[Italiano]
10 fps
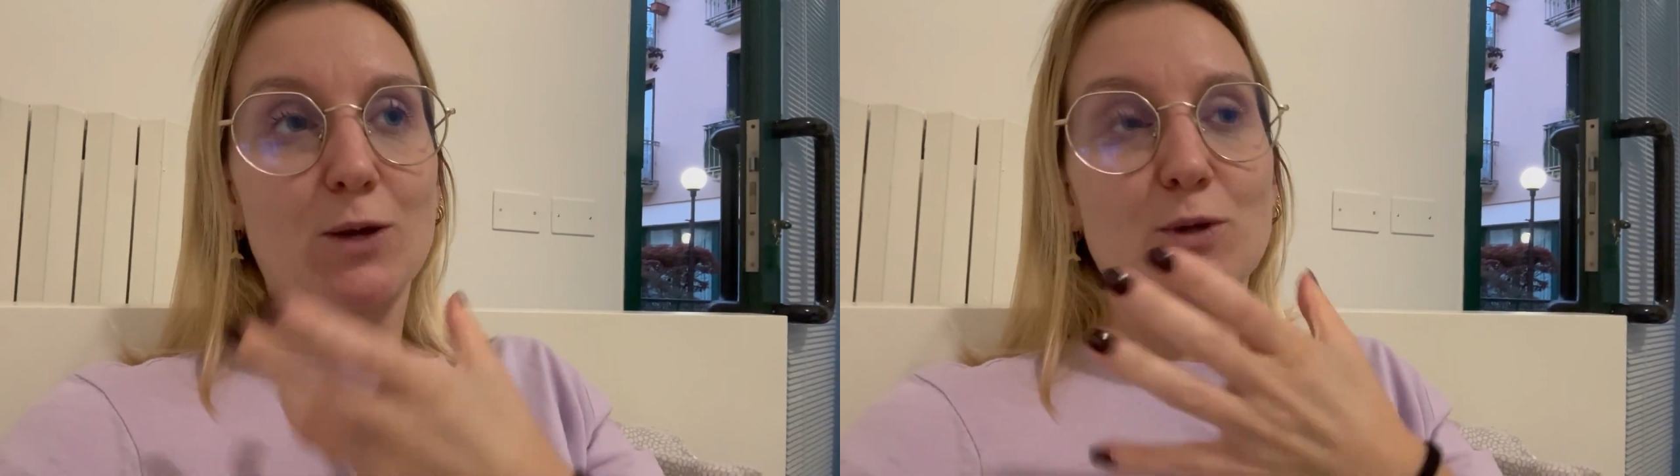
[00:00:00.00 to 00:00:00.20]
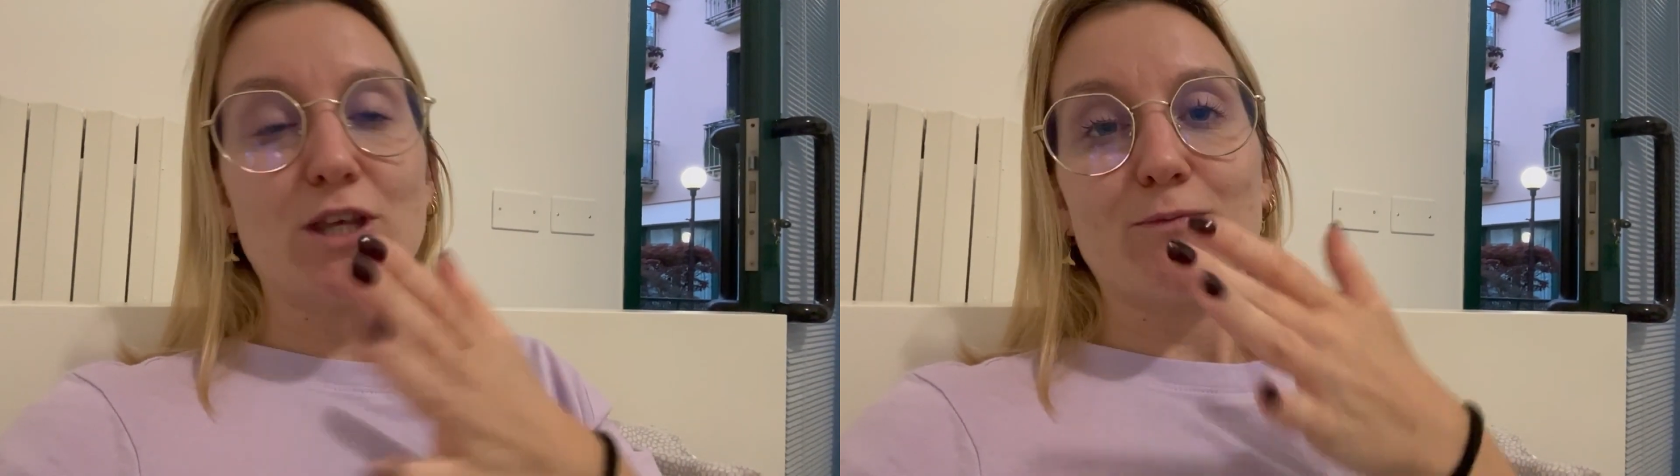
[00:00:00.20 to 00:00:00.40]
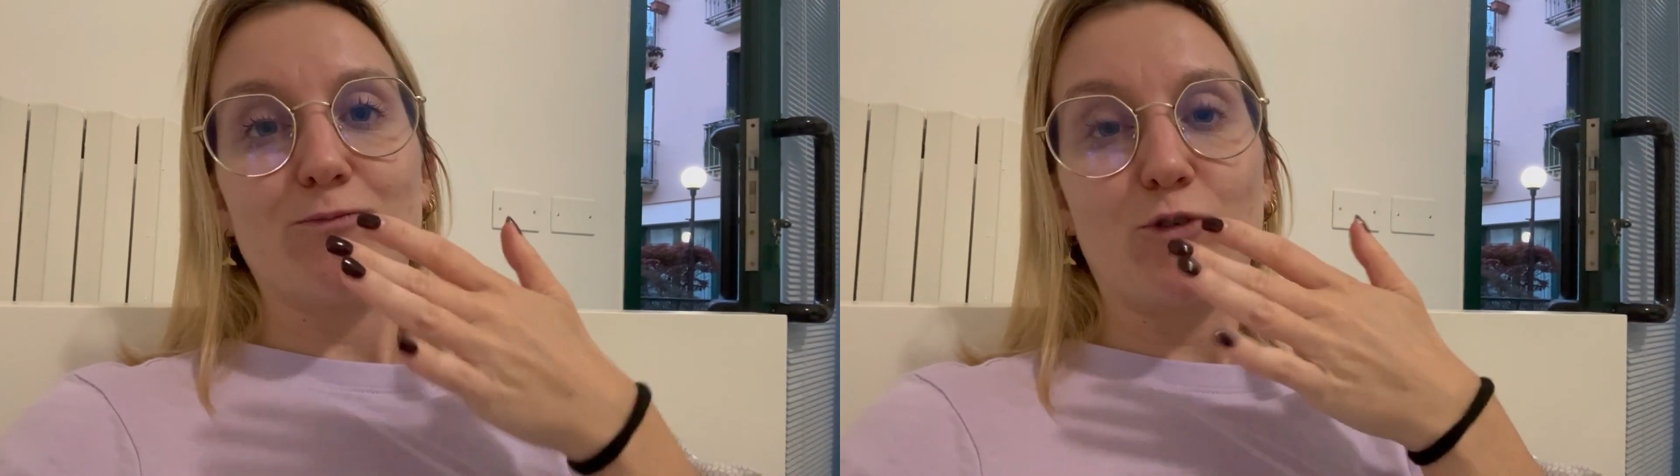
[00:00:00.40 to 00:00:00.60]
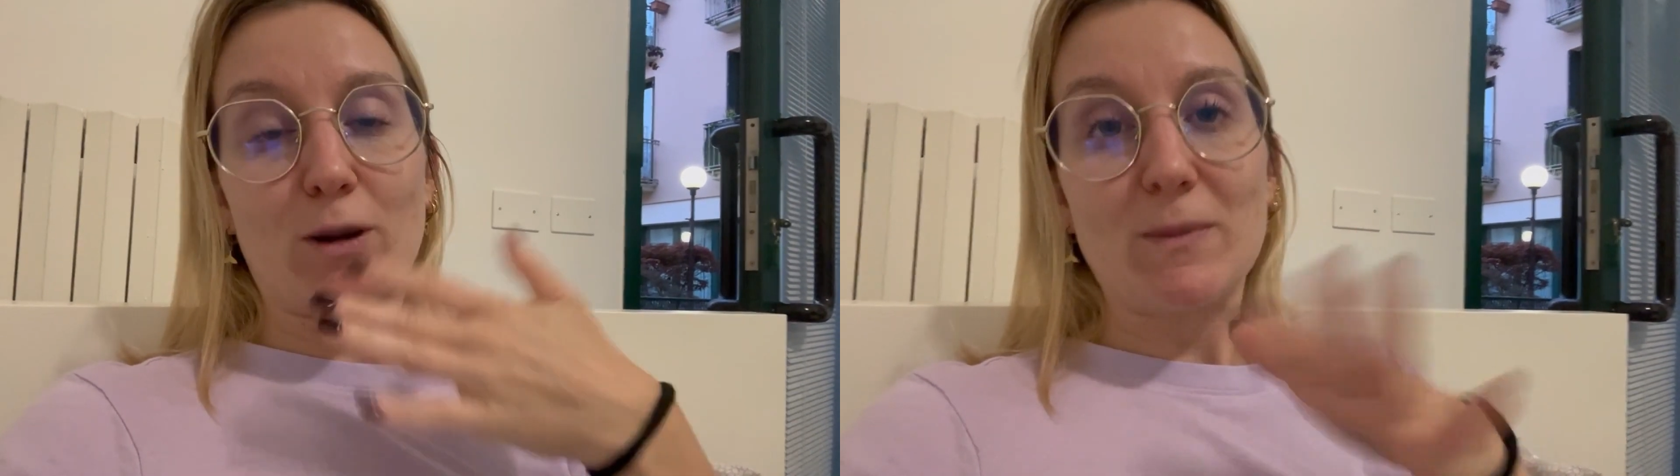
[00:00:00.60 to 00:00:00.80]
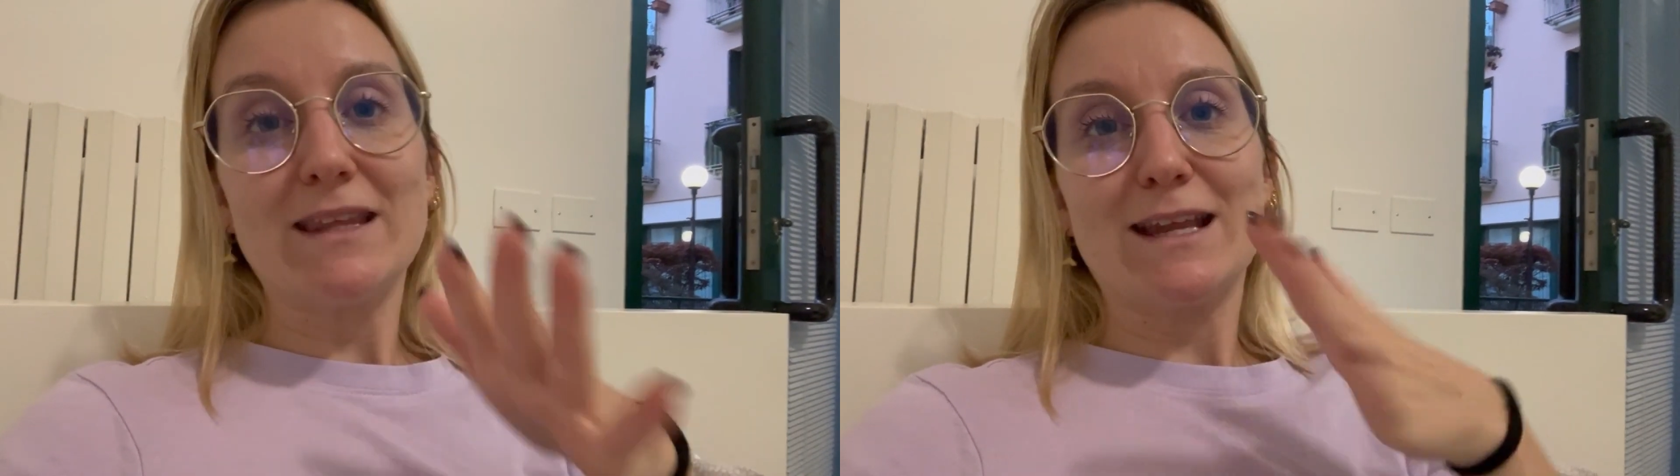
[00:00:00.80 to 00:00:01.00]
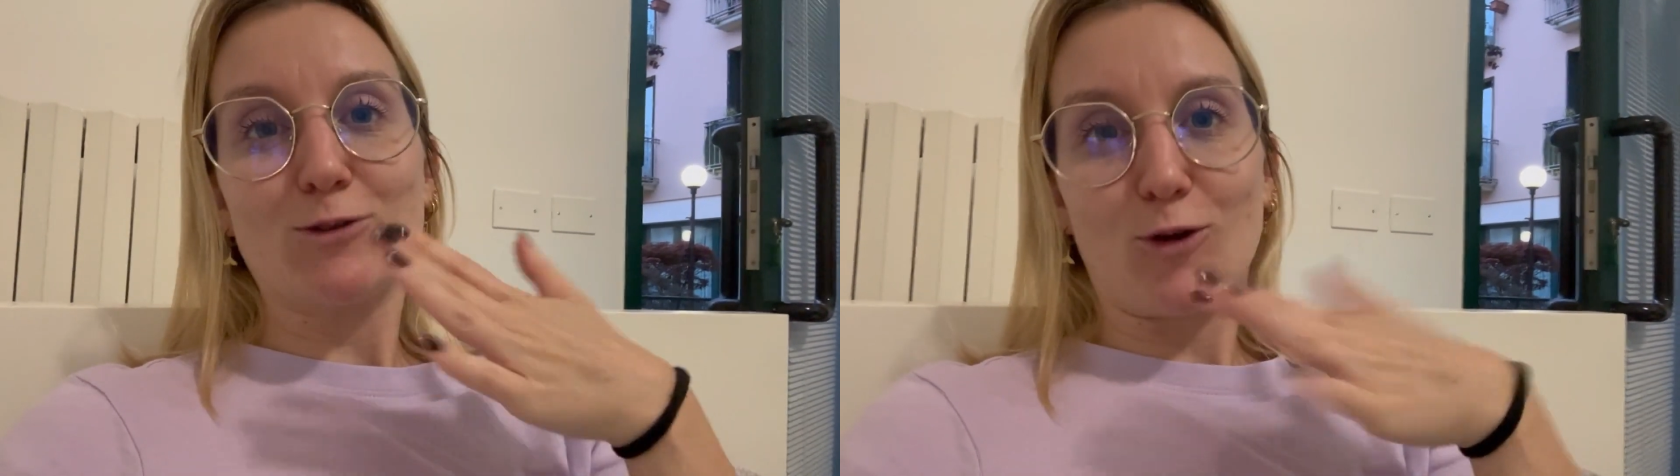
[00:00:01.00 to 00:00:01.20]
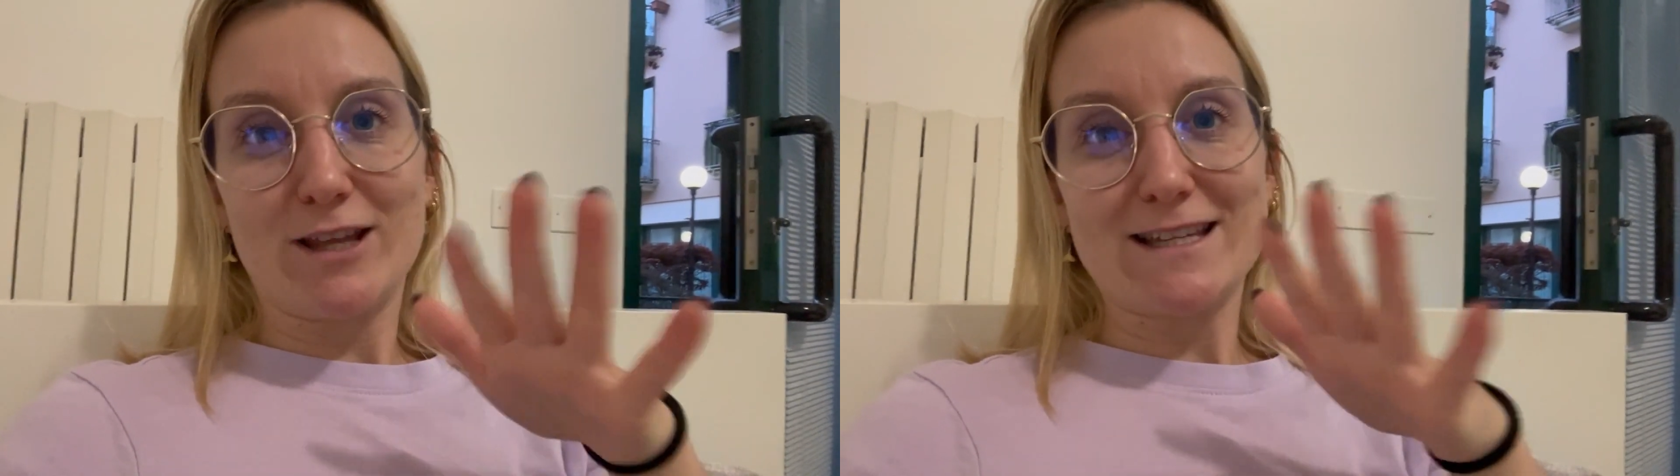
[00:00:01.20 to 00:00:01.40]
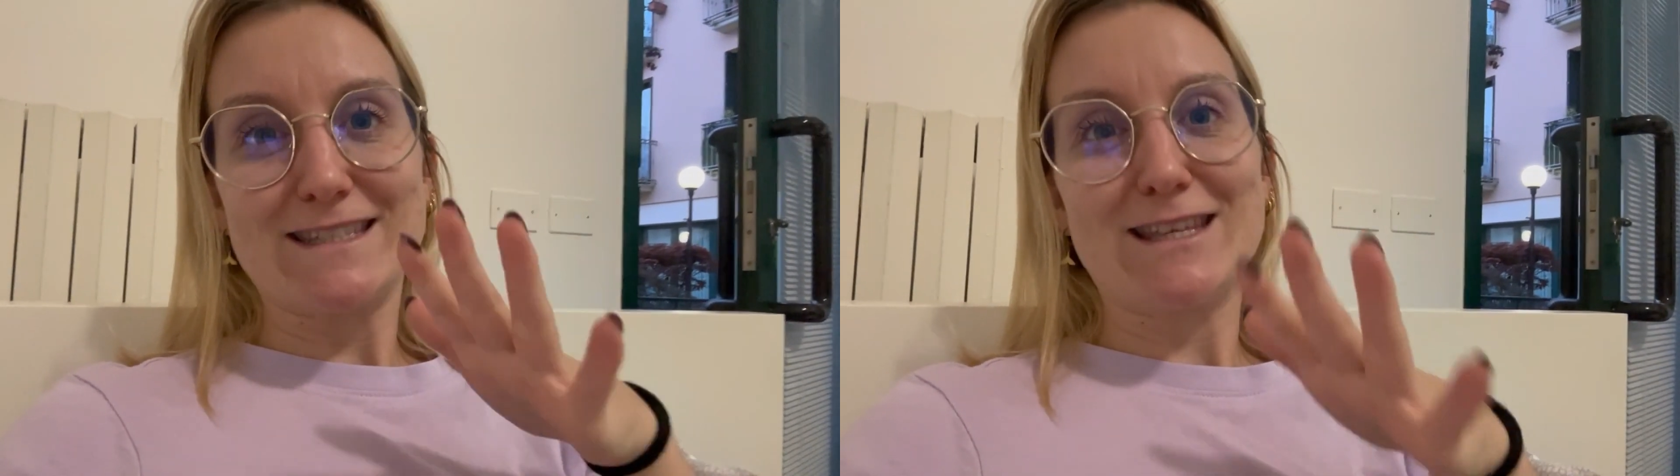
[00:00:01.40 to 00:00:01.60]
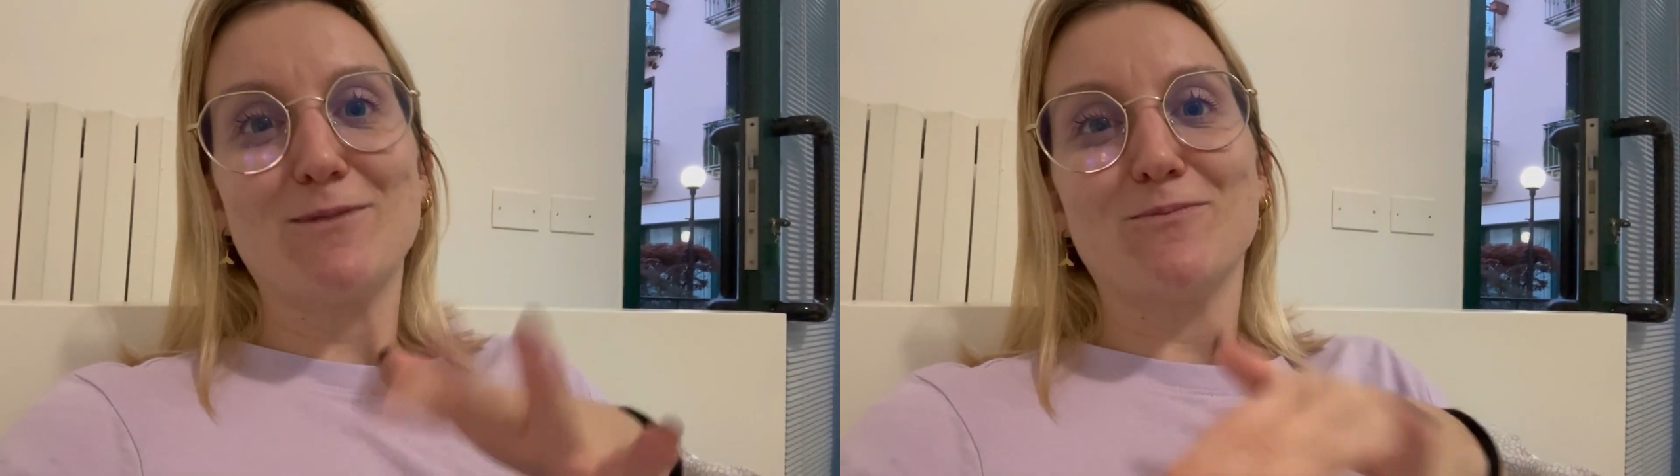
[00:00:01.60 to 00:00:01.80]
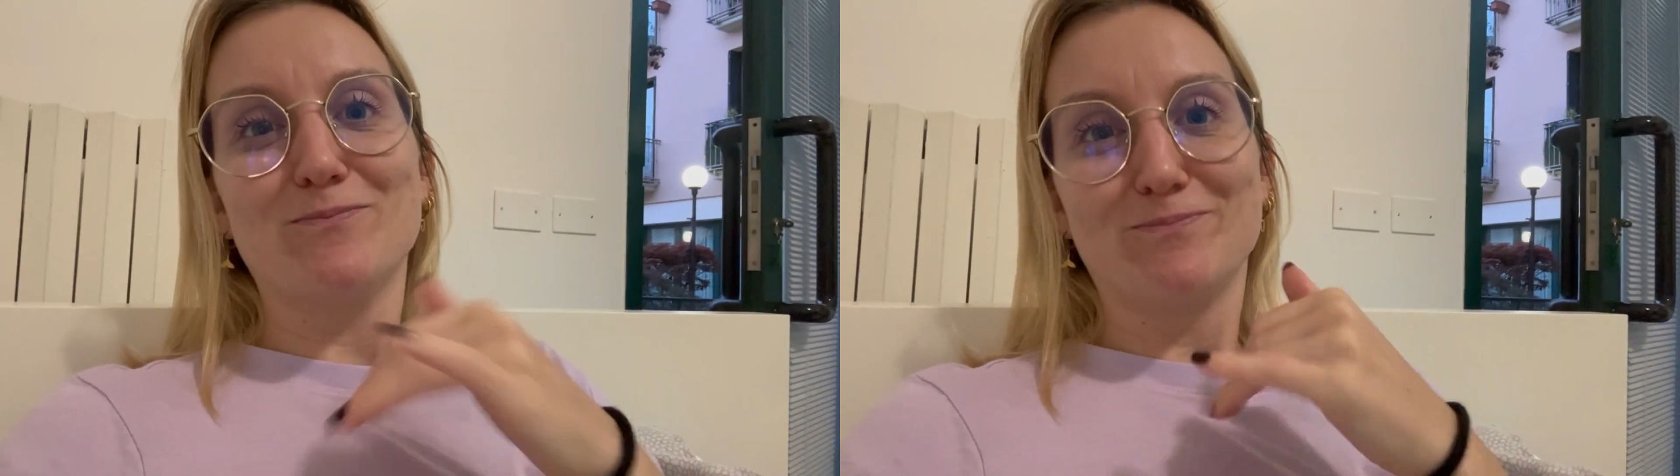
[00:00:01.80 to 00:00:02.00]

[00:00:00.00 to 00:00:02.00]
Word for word: quindi vorrebbe dire togliersi